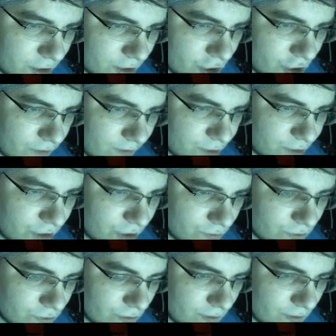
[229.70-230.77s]
ли вообще,
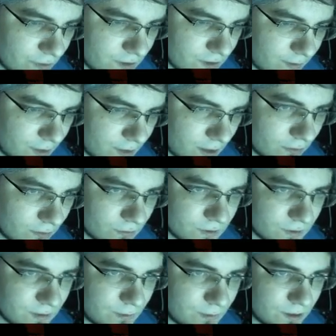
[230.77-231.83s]
устроили бы тебе пьянку,
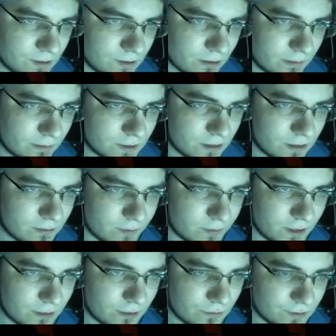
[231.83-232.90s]
заебись, обязательно
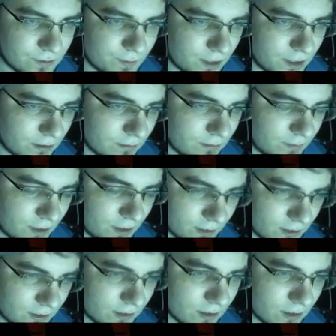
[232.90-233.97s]
приеду теперь.
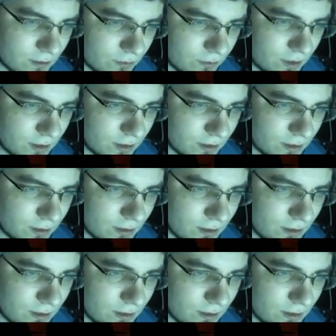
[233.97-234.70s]
Пьянка это охуенно.